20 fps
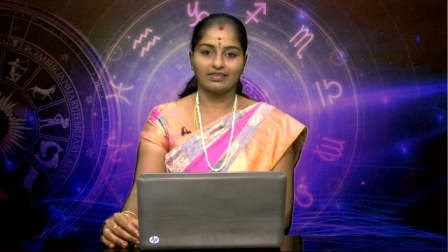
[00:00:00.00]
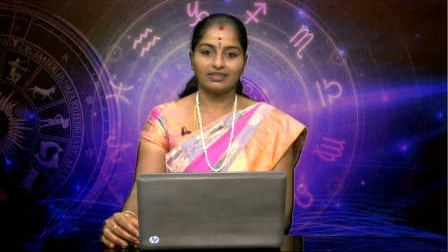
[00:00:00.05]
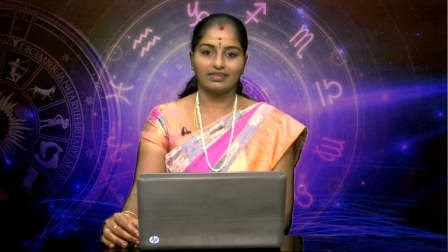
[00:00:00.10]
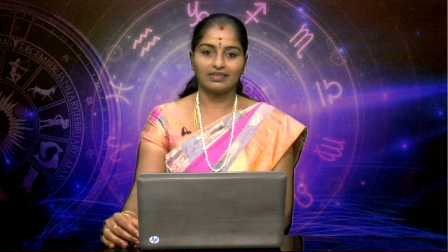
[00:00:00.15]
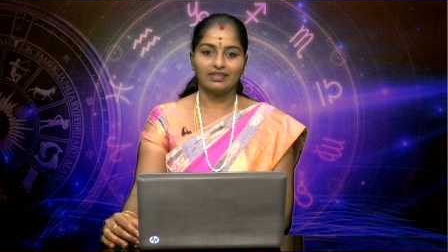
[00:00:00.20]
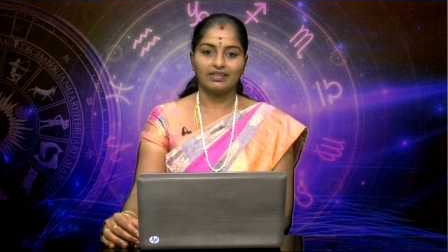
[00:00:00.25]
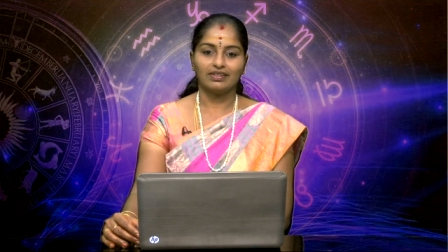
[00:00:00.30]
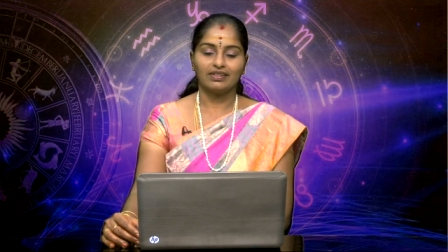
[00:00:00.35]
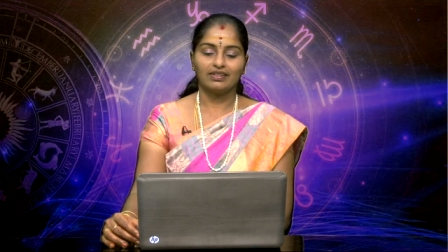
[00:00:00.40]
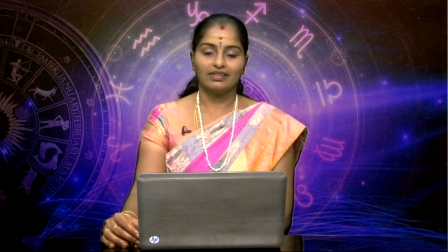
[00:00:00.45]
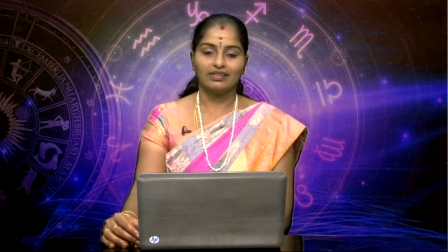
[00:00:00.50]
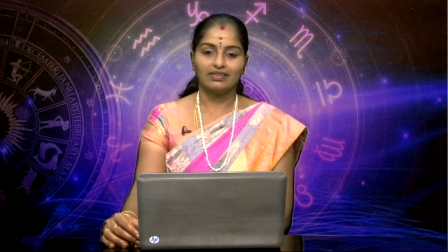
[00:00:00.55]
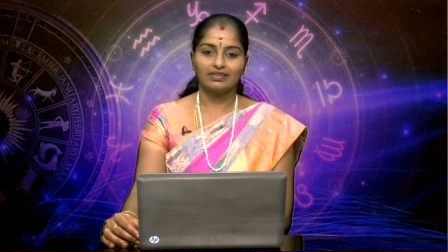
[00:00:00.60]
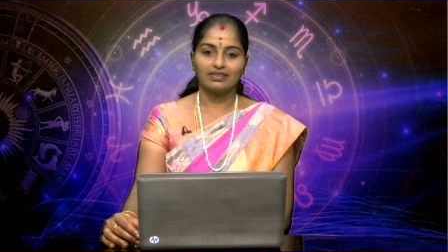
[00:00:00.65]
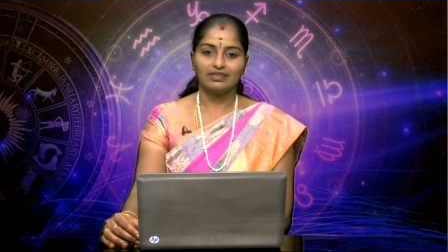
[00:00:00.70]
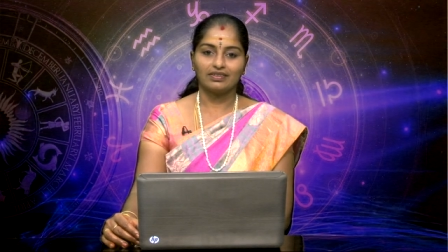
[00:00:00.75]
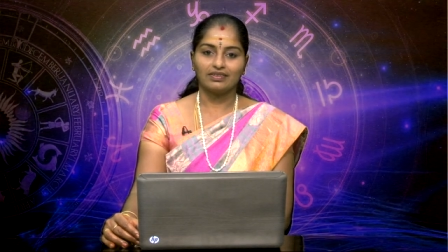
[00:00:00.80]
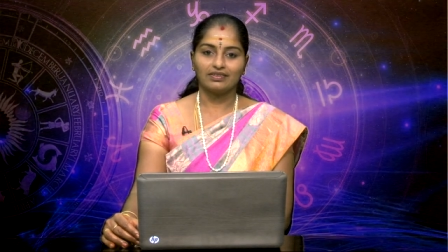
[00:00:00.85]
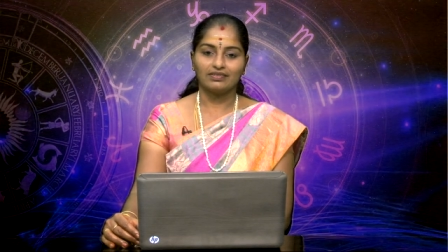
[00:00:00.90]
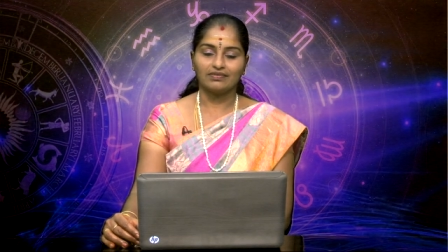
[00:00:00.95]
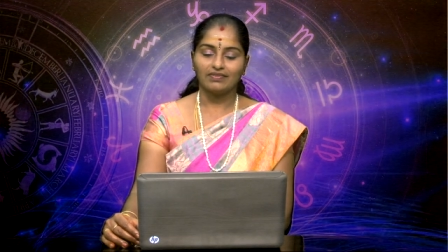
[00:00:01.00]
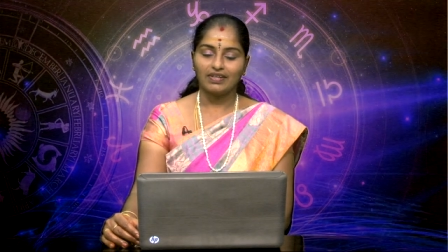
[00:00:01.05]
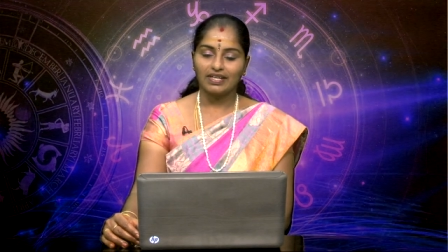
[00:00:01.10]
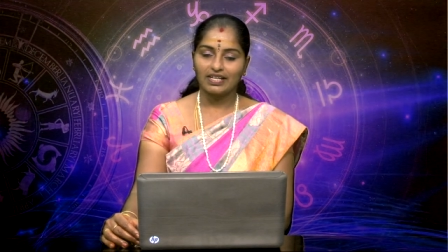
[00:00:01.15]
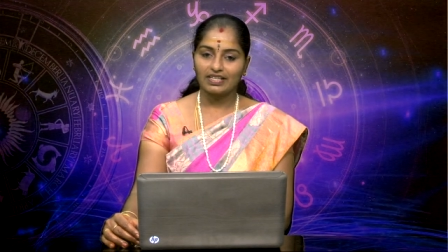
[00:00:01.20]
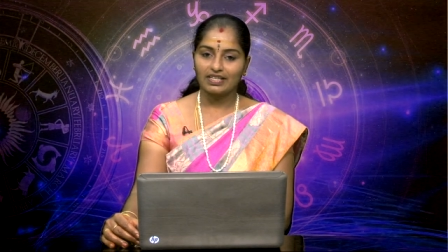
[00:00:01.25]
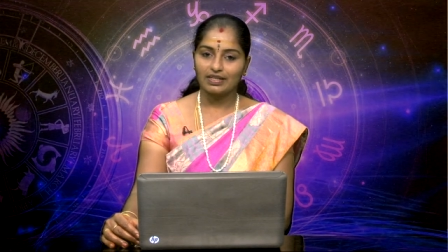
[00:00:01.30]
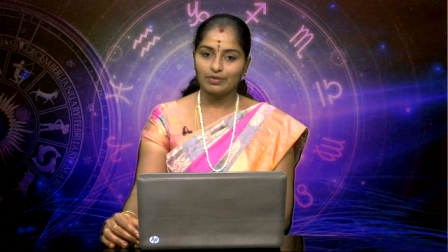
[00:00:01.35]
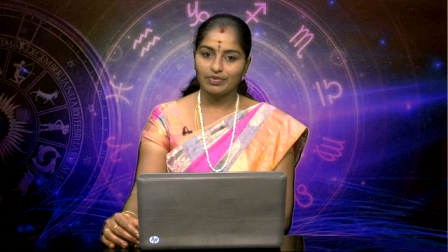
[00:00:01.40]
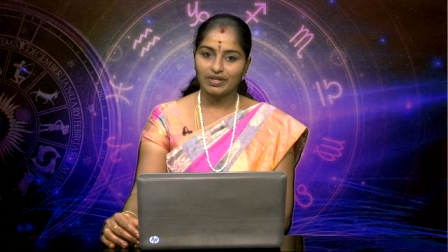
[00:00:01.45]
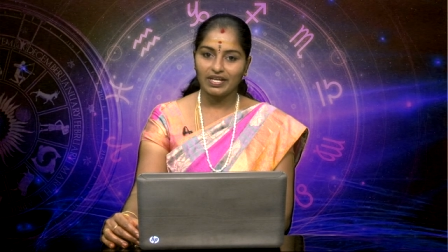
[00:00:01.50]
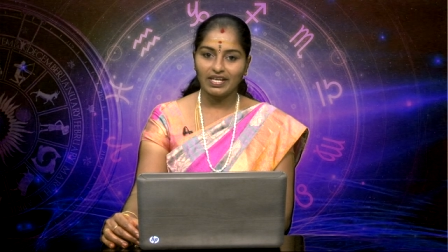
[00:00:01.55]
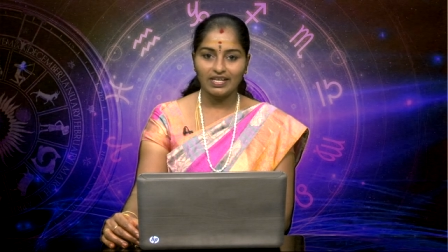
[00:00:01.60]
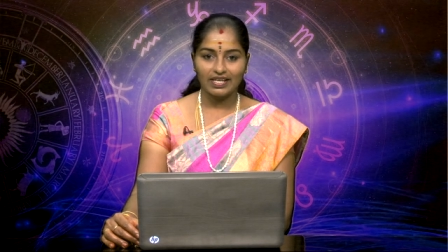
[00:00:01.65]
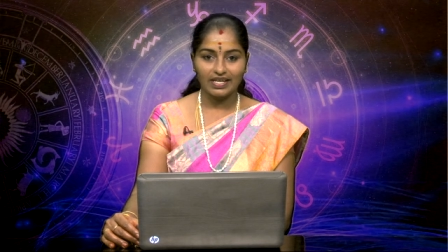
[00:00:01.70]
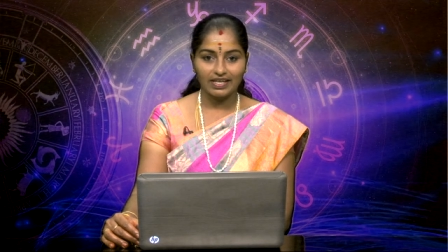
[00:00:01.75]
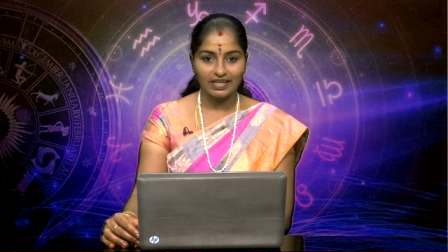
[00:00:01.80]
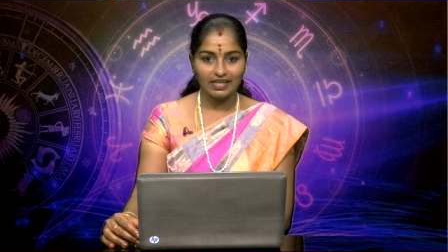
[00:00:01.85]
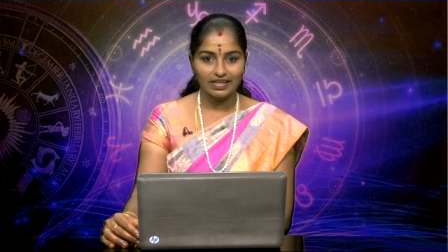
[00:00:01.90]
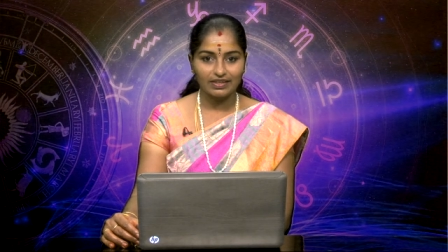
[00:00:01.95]
வணக்கங்கம்மா வணக்கம்ங்க
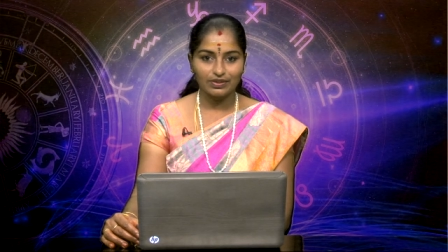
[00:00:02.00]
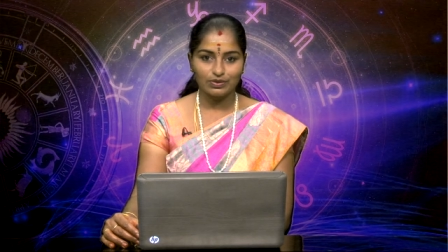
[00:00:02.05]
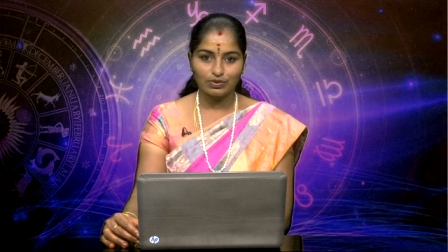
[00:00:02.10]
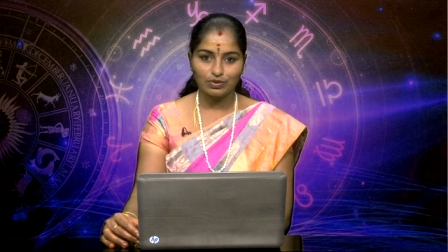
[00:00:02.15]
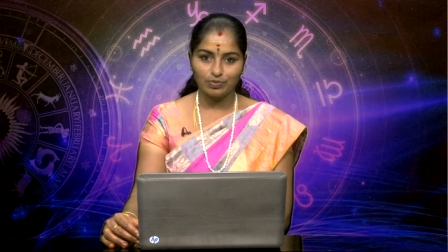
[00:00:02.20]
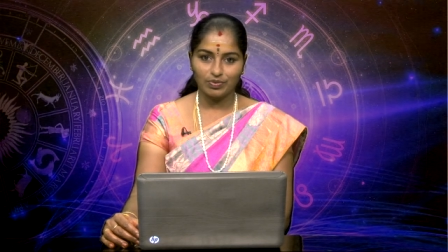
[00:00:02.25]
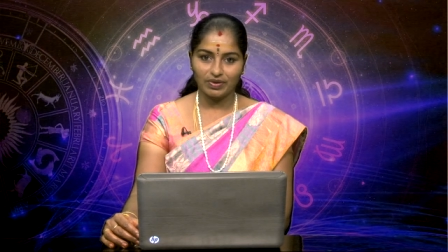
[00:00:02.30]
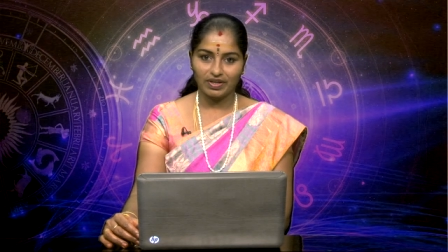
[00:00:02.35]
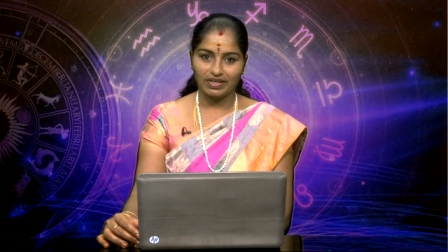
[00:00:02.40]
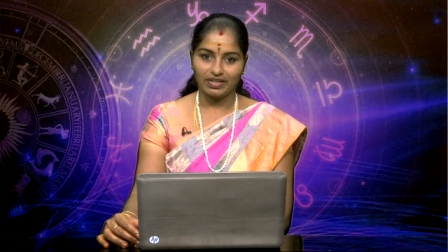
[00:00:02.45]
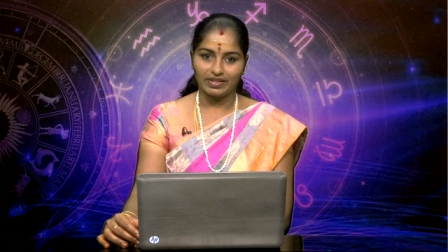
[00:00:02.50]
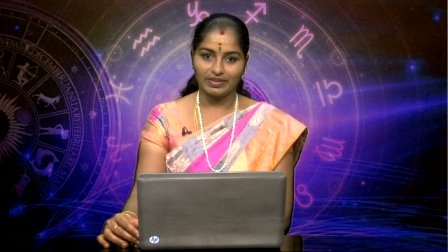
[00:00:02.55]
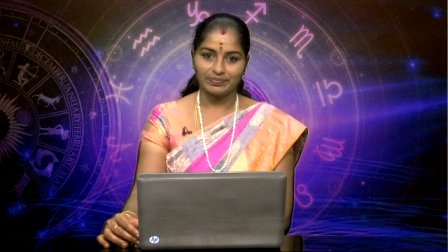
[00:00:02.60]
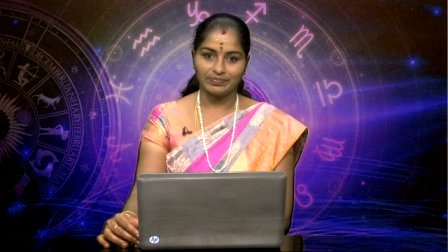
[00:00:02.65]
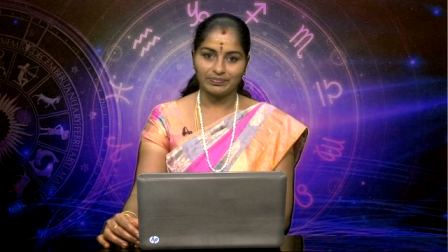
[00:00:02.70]
எங்கேருந்து கூப்பிடுறீங்க